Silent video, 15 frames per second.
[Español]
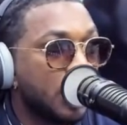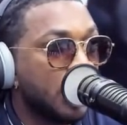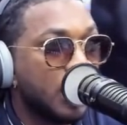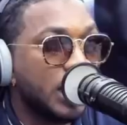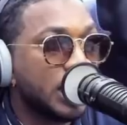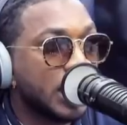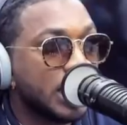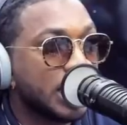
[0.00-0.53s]

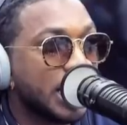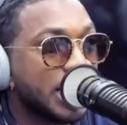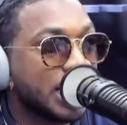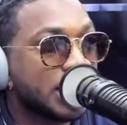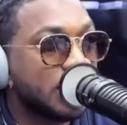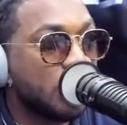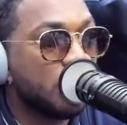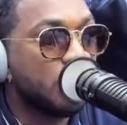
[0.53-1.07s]
el que está allá
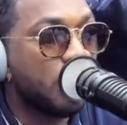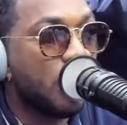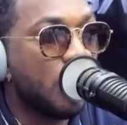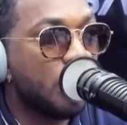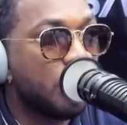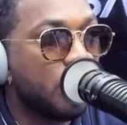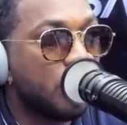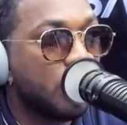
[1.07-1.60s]
atrás es un
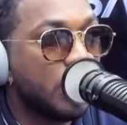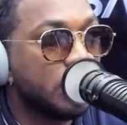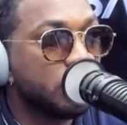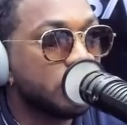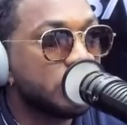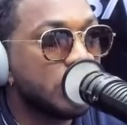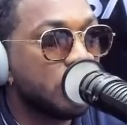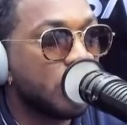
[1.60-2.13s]
bobo.
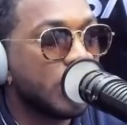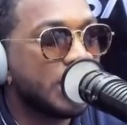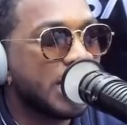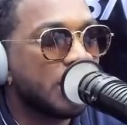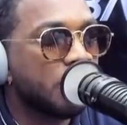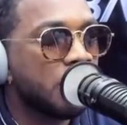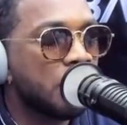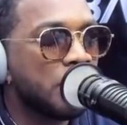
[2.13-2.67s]
Entonces, lo que te
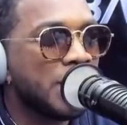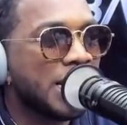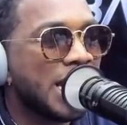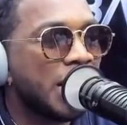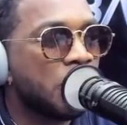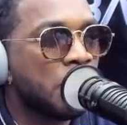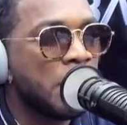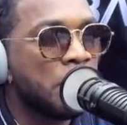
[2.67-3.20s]
quiero
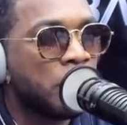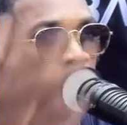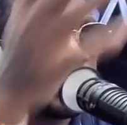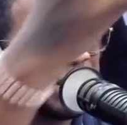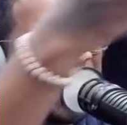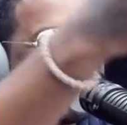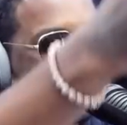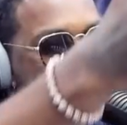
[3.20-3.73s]
explicar, lo más
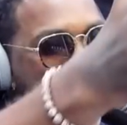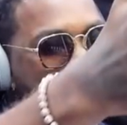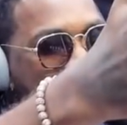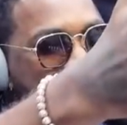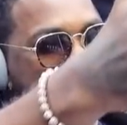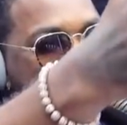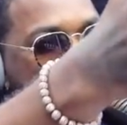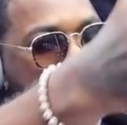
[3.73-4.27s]
importante
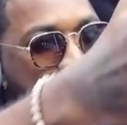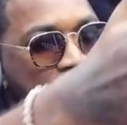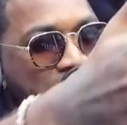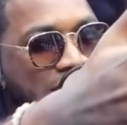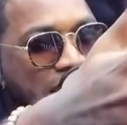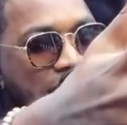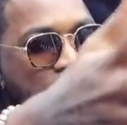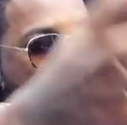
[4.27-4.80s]
que te quiero
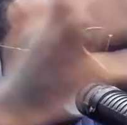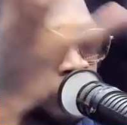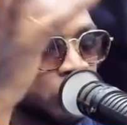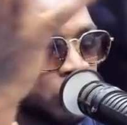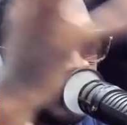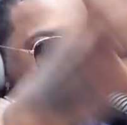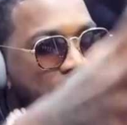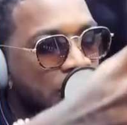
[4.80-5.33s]
explicar es cuando
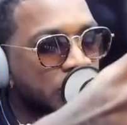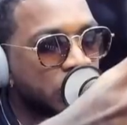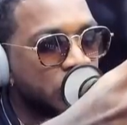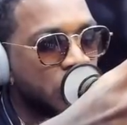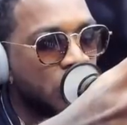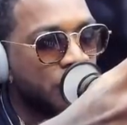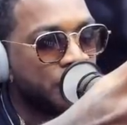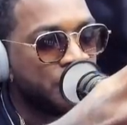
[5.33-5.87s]
tú tienes la
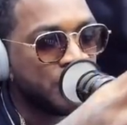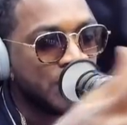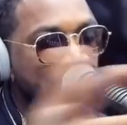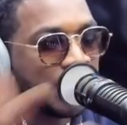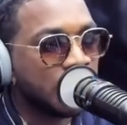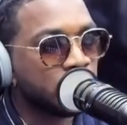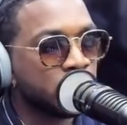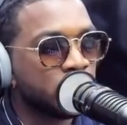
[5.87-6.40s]
visión,
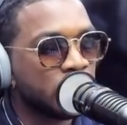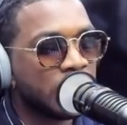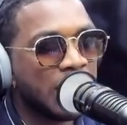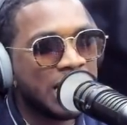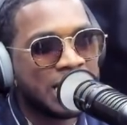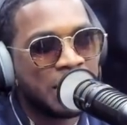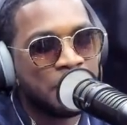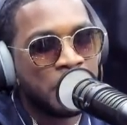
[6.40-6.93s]
que, tú, que
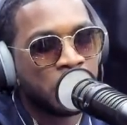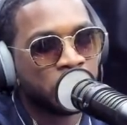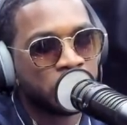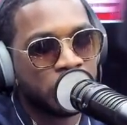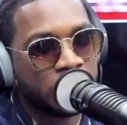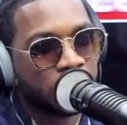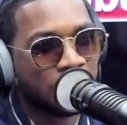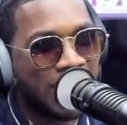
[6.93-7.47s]
el químico
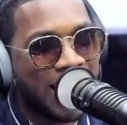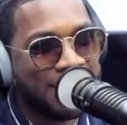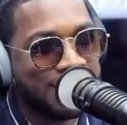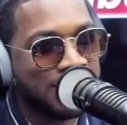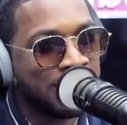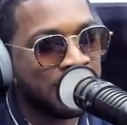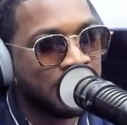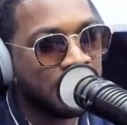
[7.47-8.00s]
siendo
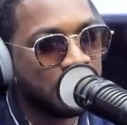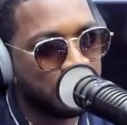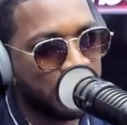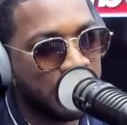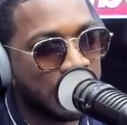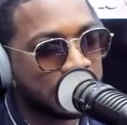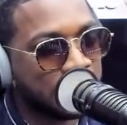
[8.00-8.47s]
nadie, ¿verdad?